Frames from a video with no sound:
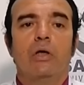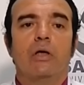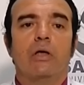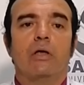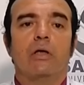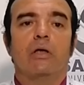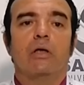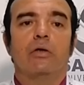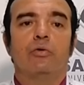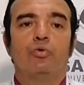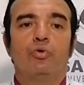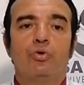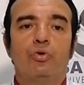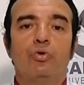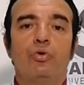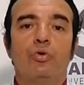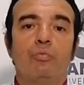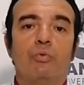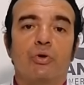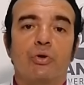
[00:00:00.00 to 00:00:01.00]
e,
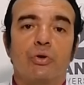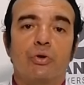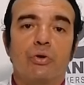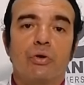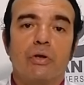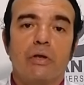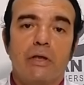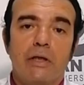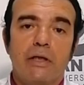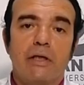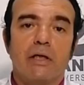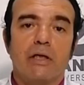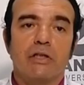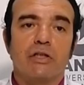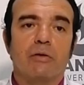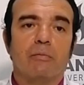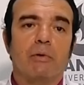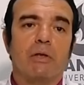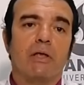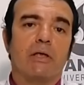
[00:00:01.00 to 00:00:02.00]
düşünülmüş ilk
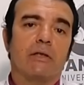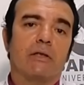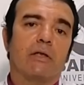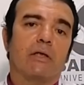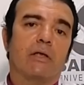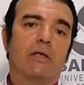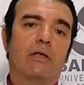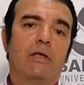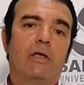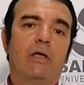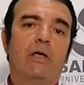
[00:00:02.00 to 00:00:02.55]
aşamalarda.